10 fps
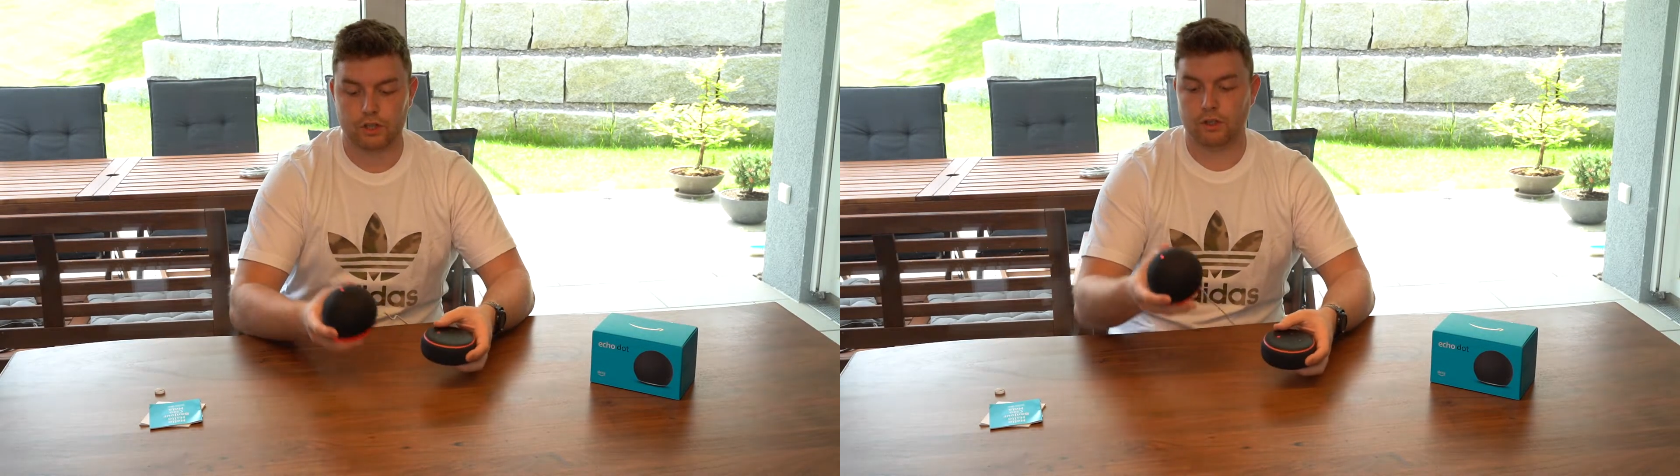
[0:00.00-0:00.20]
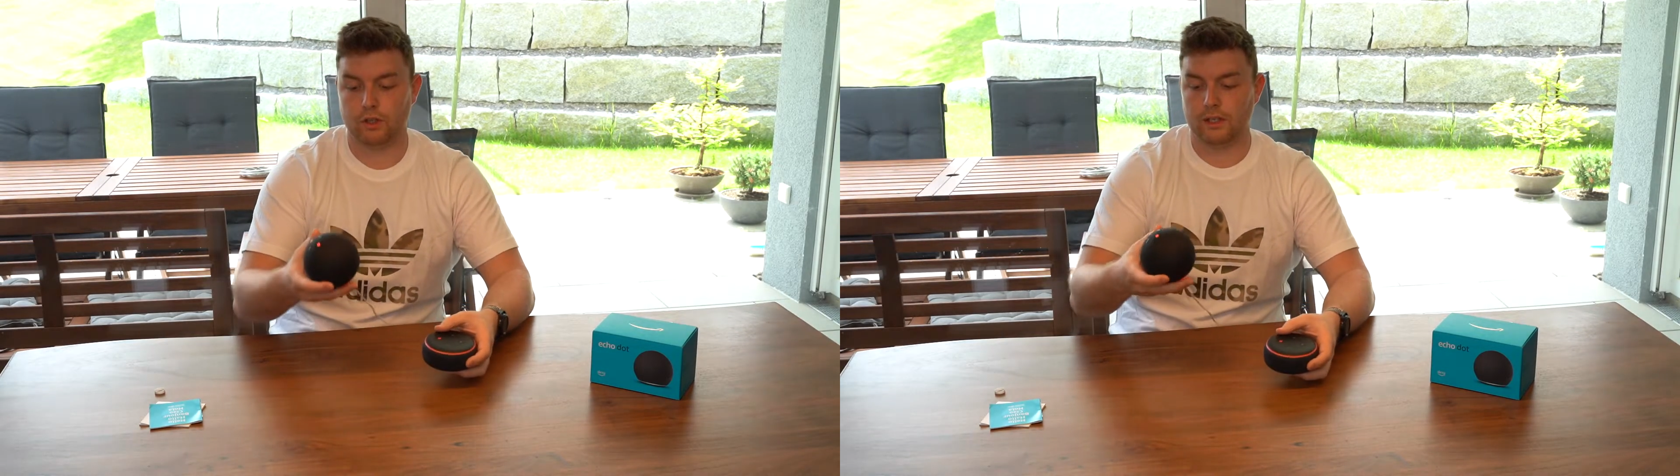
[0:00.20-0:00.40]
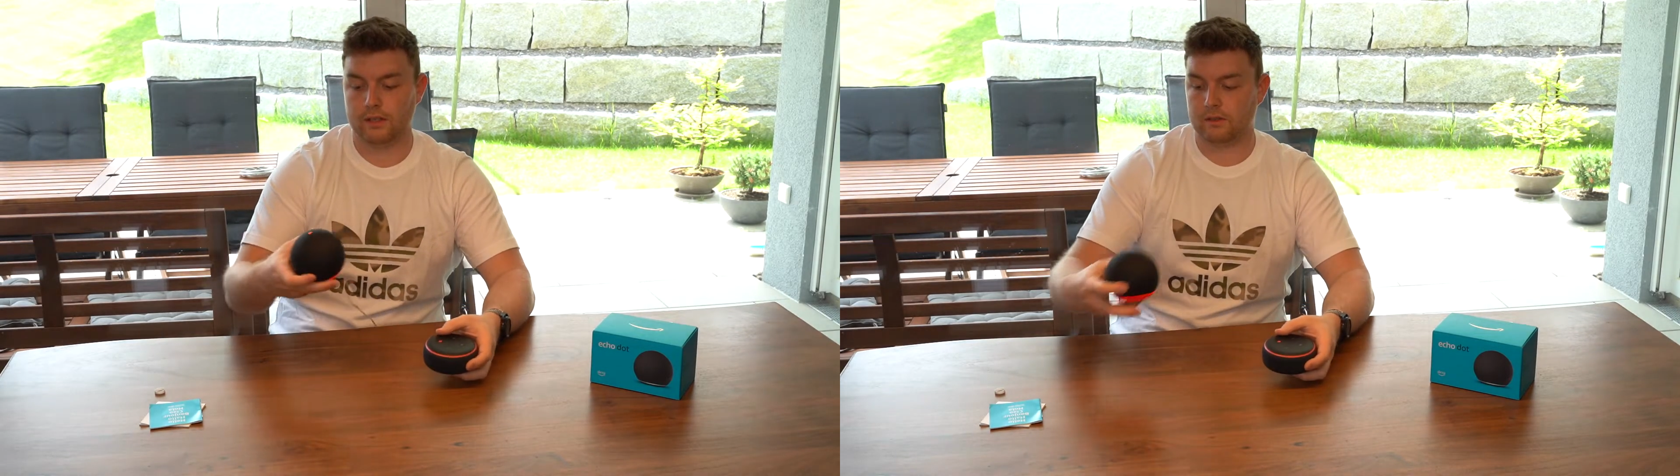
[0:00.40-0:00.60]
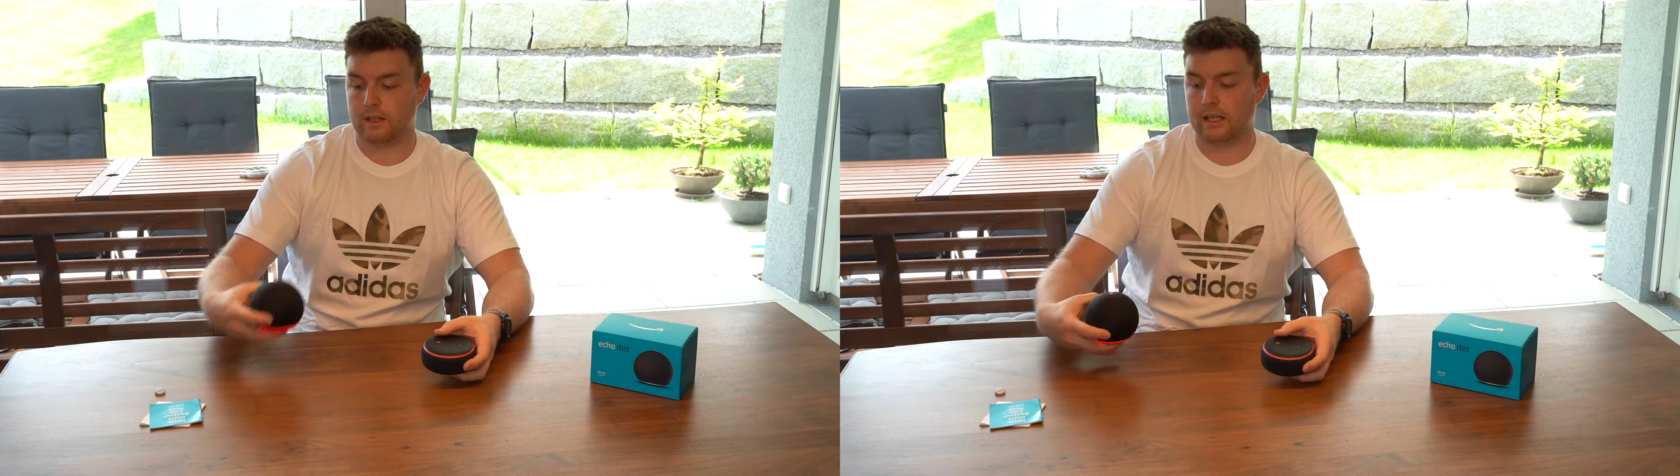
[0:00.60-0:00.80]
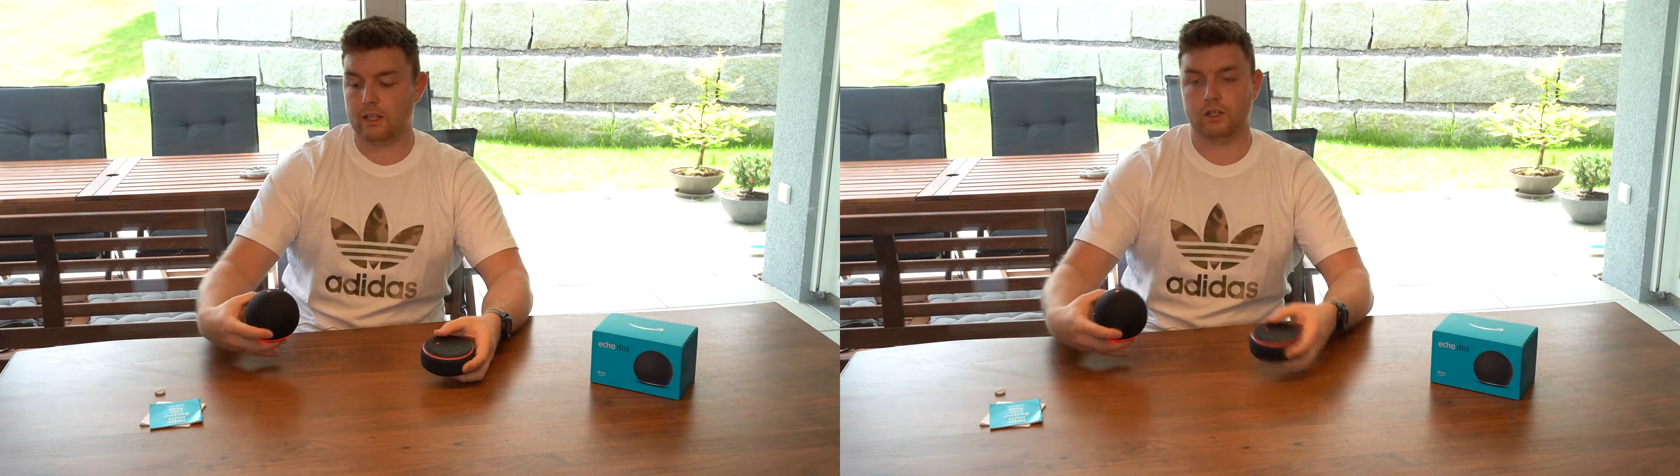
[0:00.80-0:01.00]
den könnt ihr also in
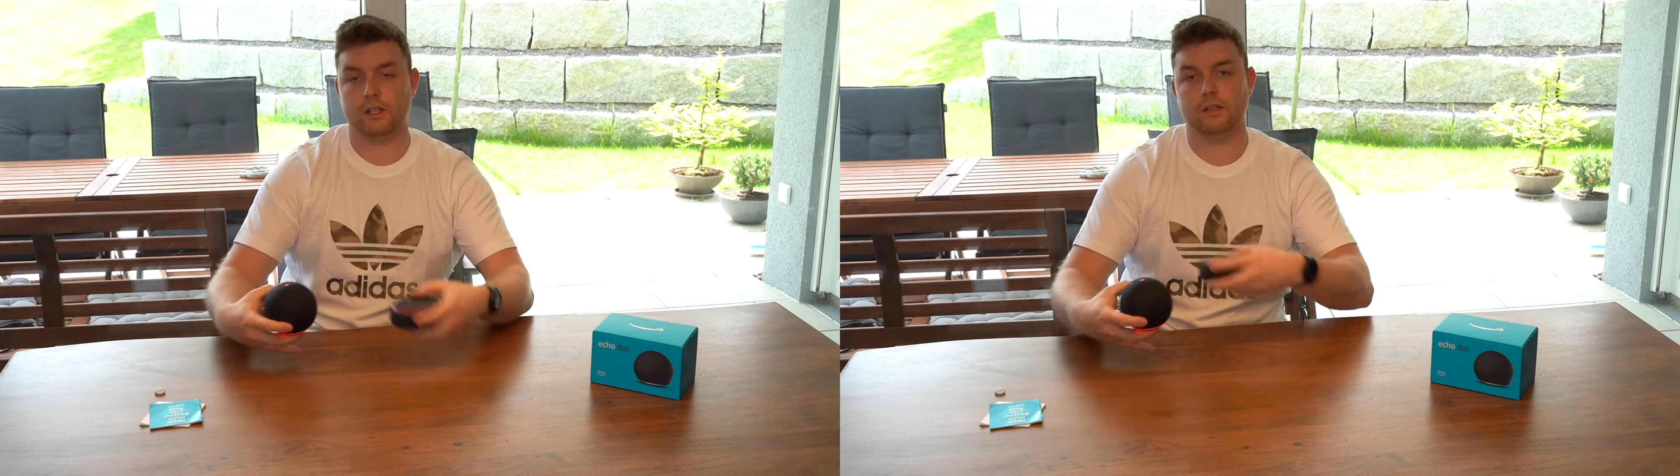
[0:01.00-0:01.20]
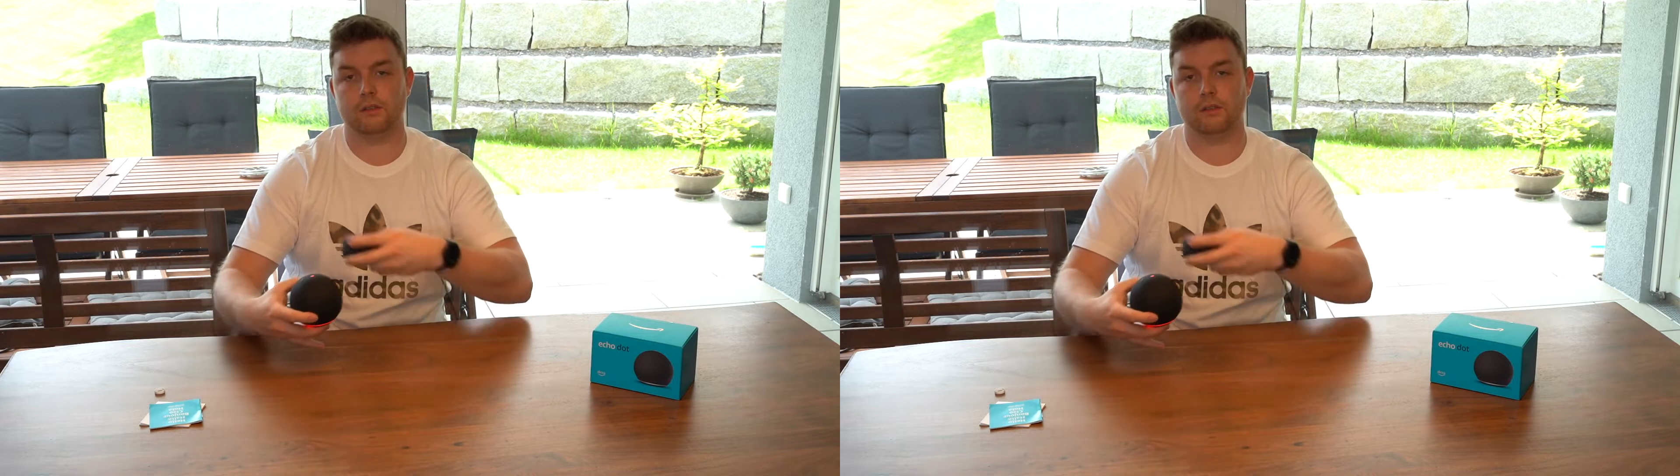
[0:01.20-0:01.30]
eine Ecke stellen